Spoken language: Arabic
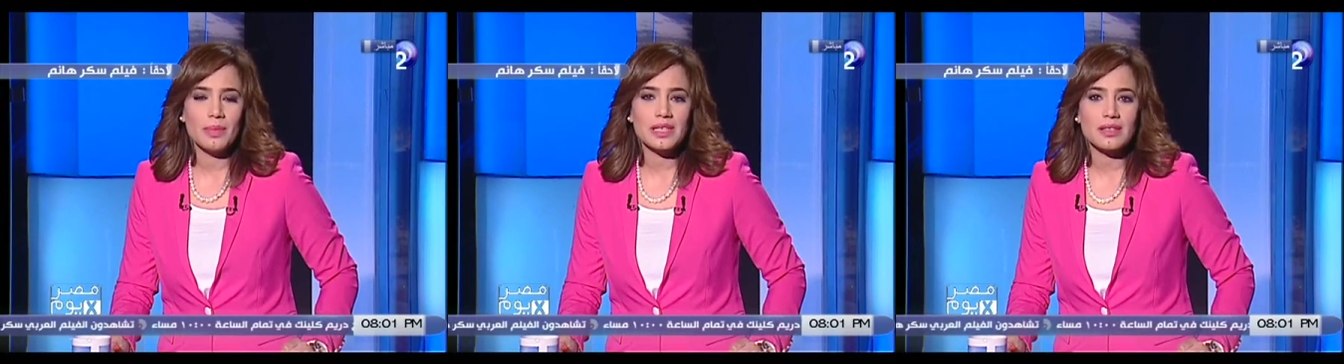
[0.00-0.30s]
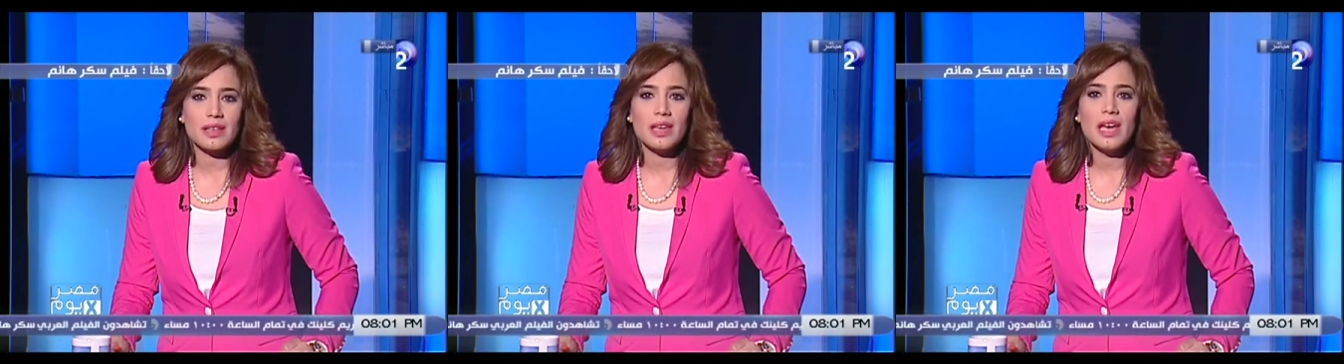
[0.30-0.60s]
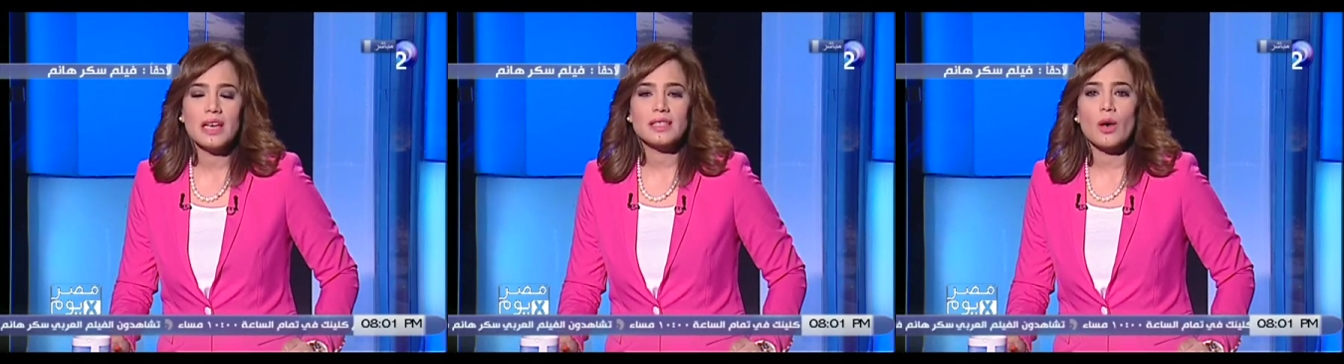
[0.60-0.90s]
مصري
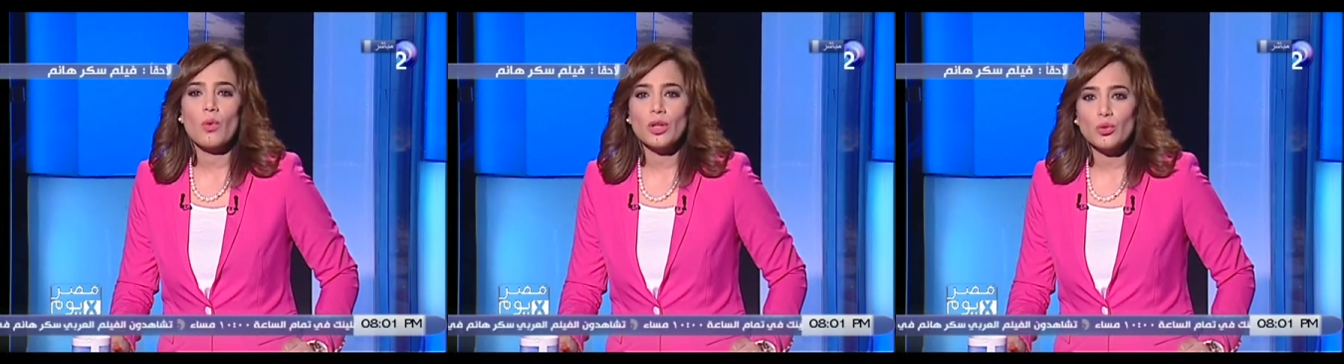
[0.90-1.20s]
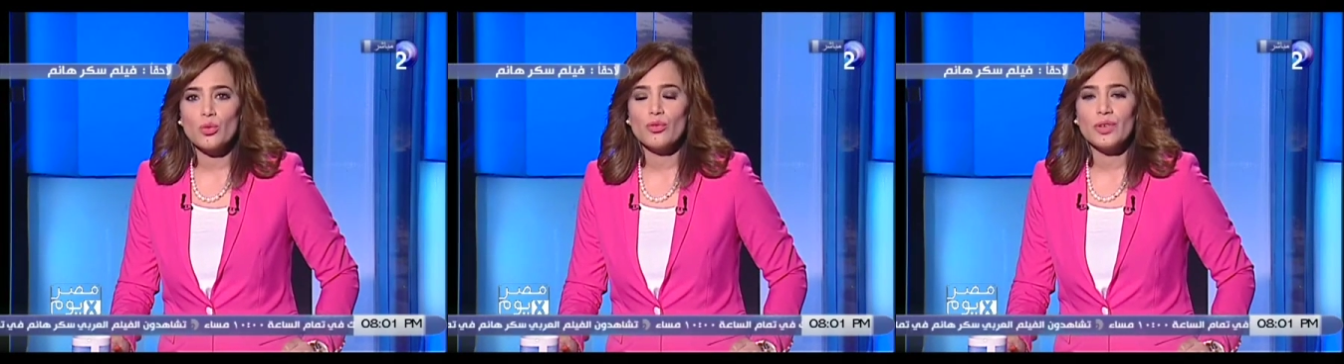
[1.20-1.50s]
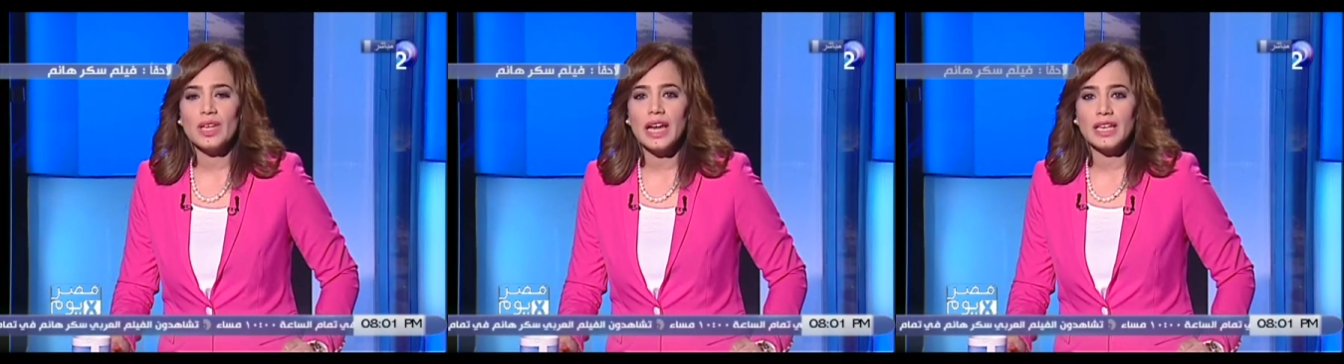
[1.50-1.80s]
صوتوا
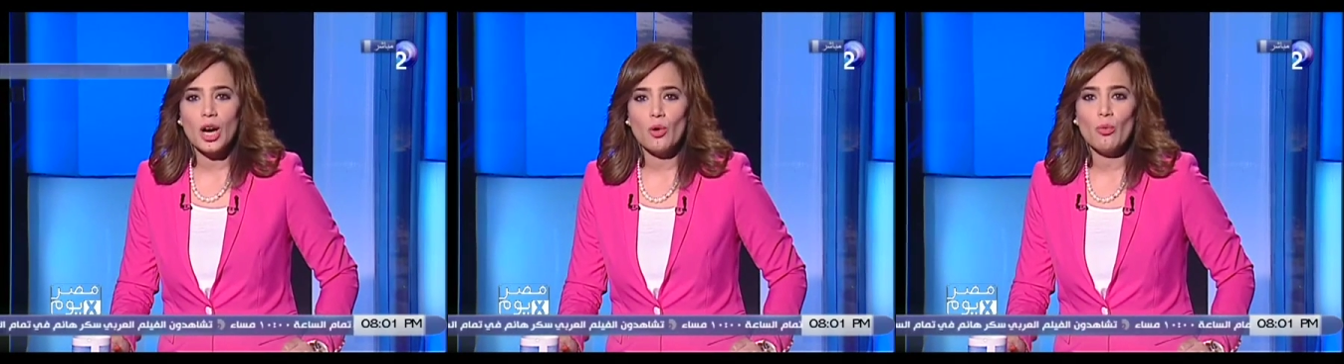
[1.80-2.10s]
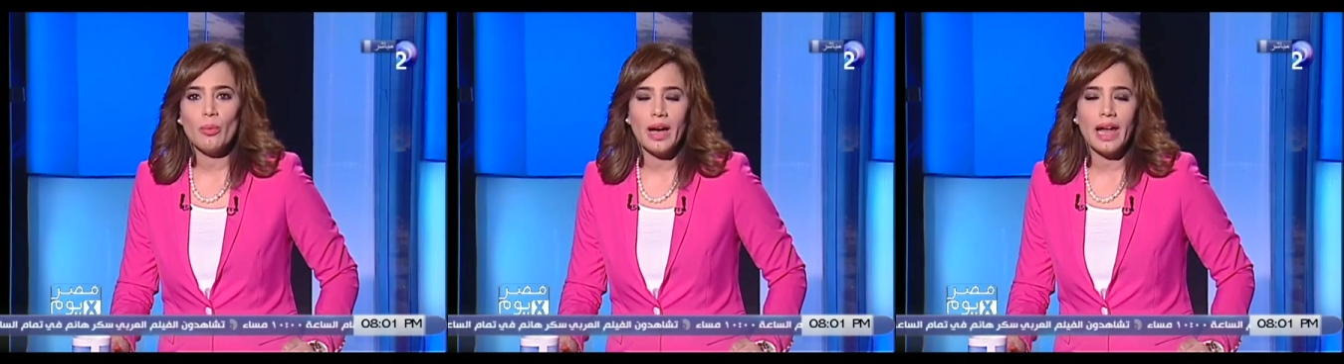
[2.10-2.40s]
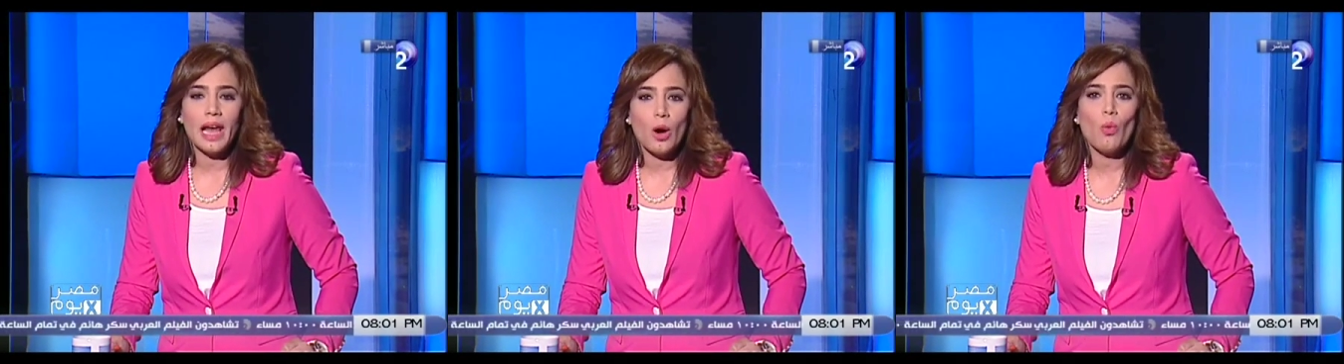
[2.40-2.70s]
في اليوم
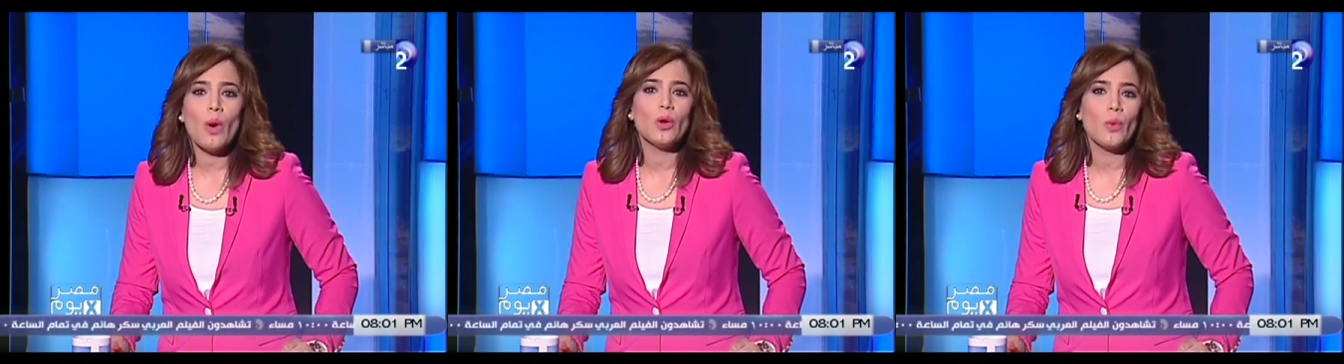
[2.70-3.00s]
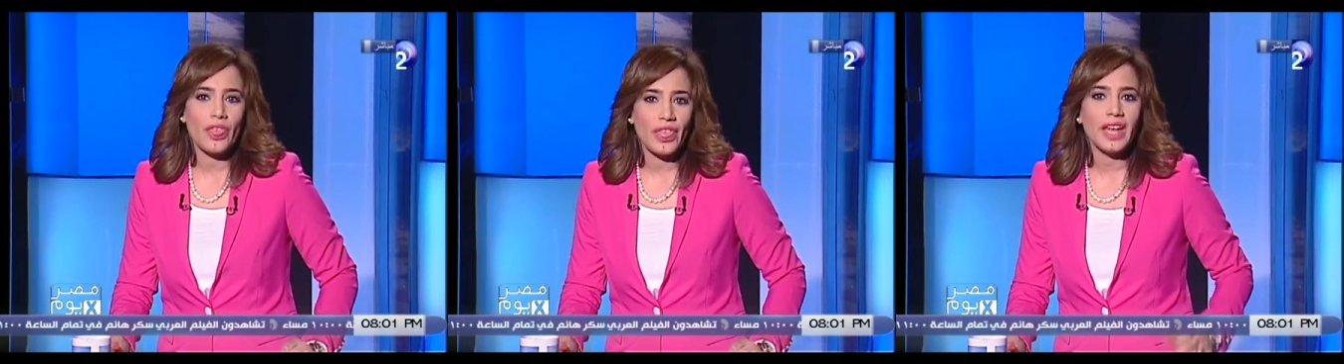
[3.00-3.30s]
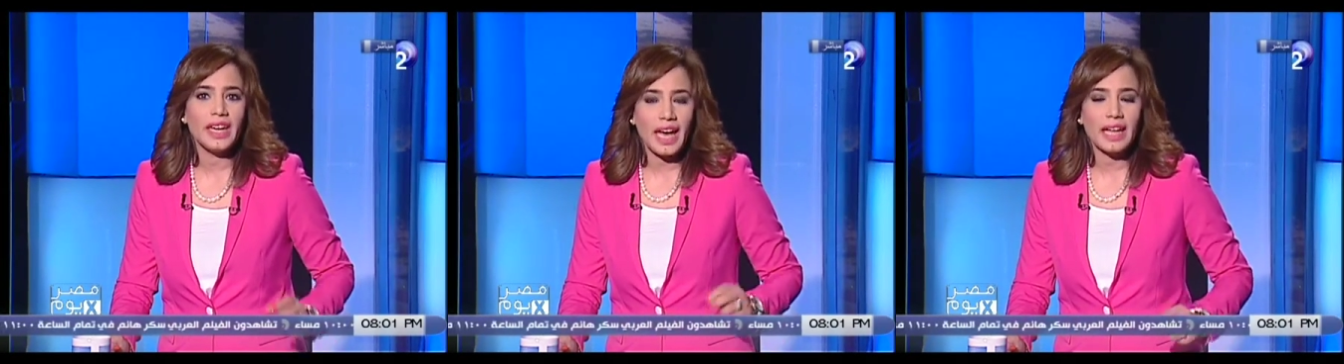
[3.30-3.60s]
الاول
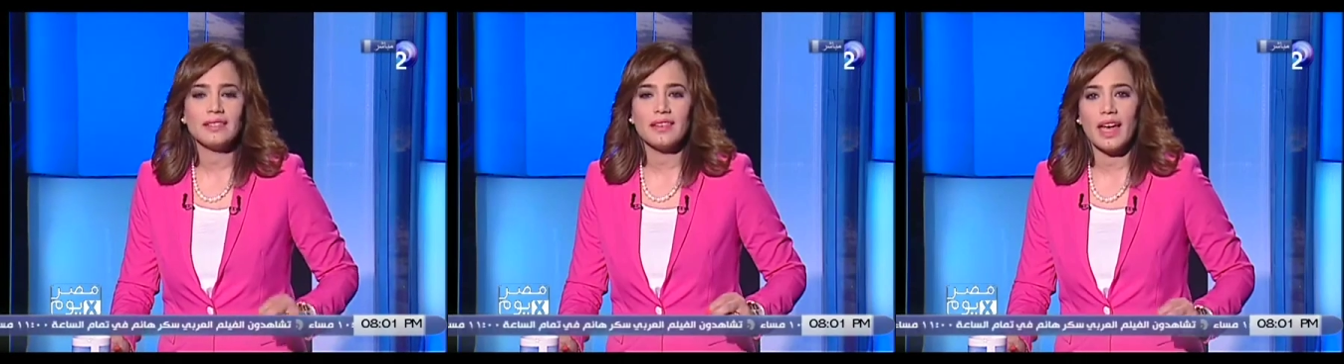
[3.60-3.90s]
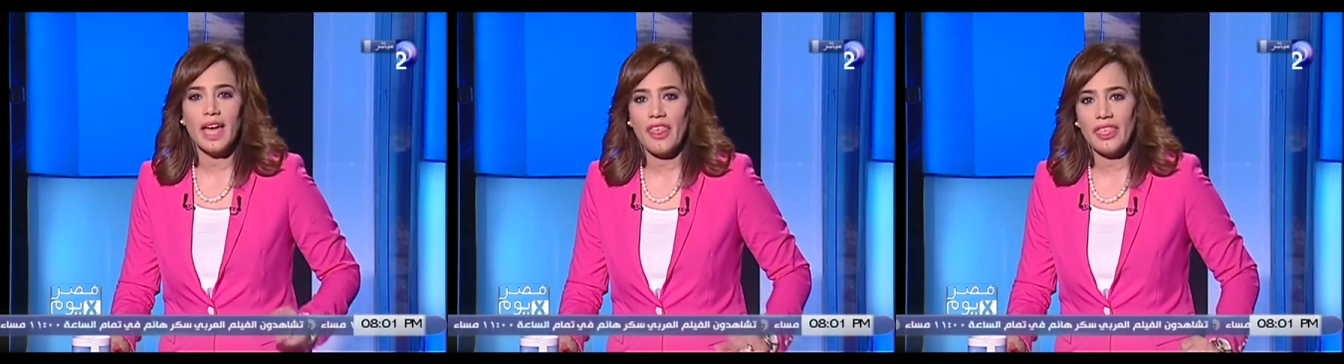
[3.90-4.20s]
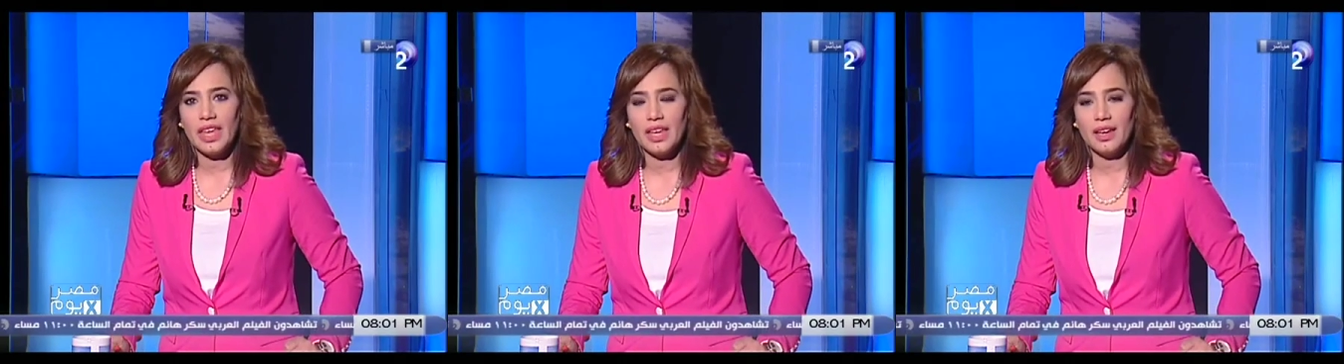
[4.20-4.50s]
والثاني حتى
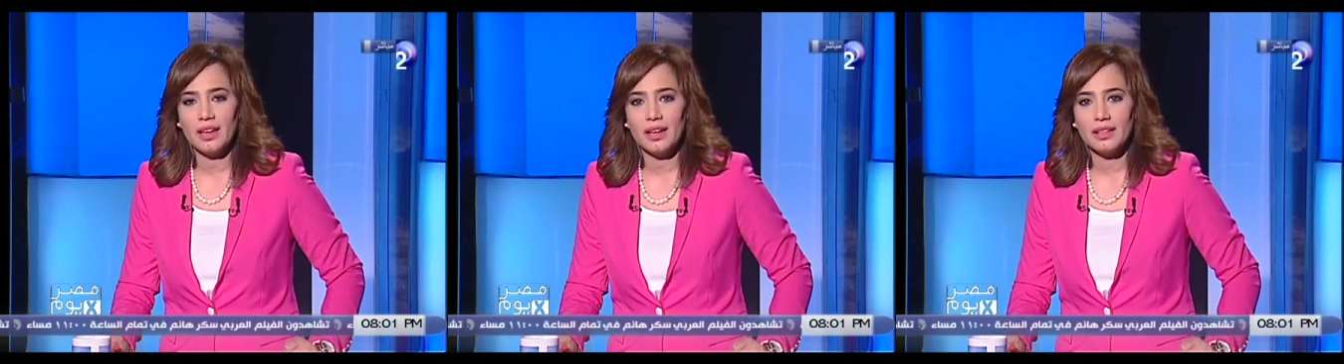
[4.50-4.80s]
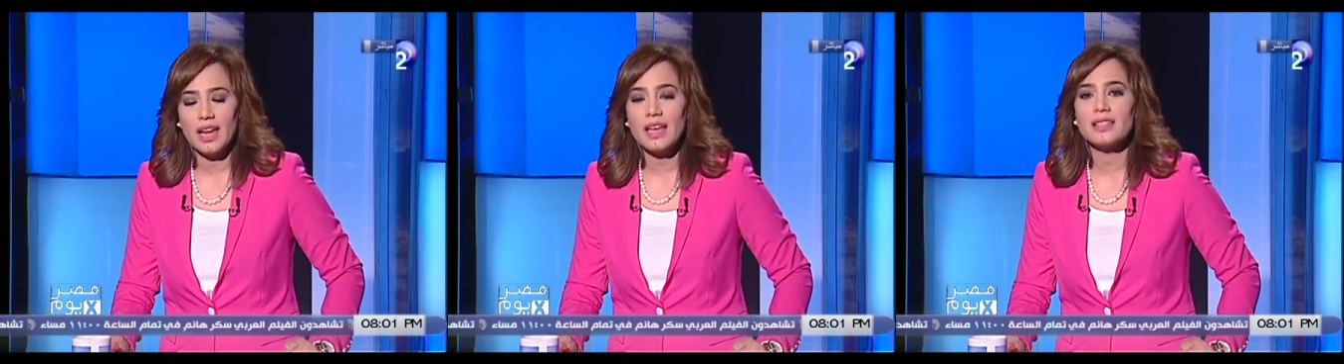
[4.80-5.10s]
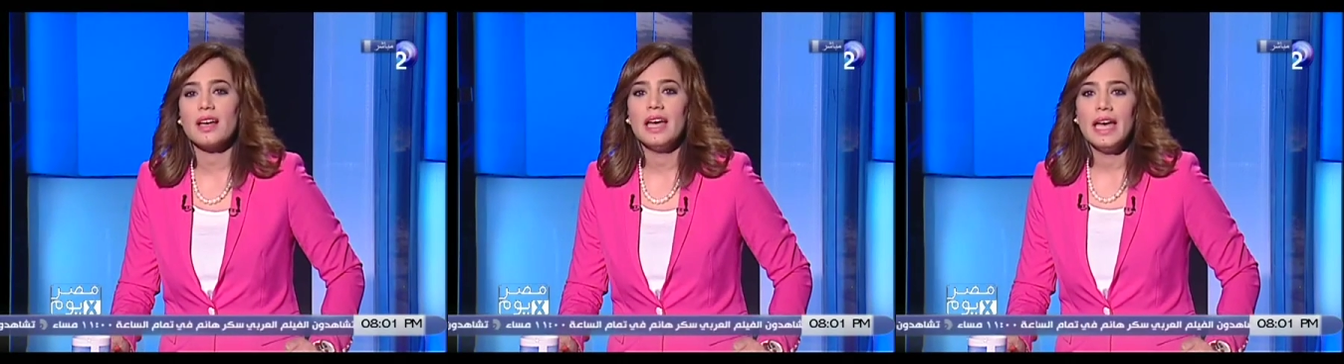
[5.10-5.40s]
هذه آه،
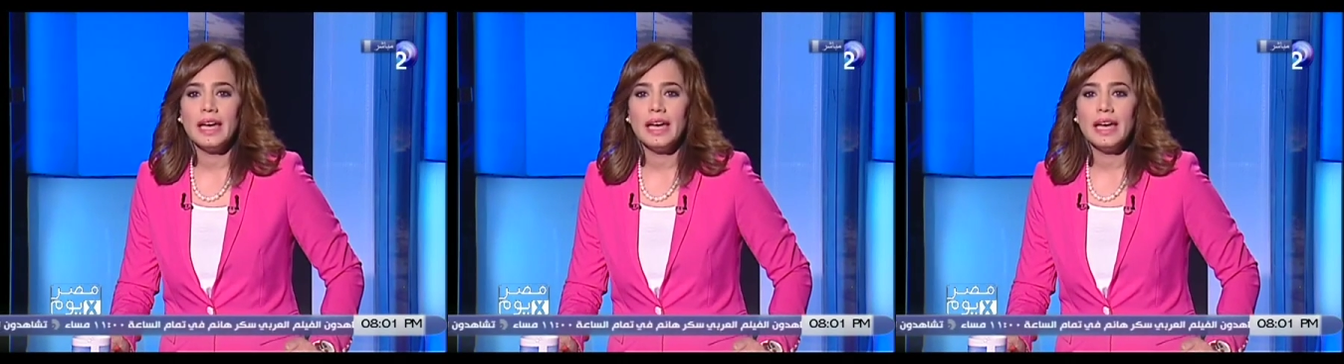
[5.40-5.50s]
اللحظه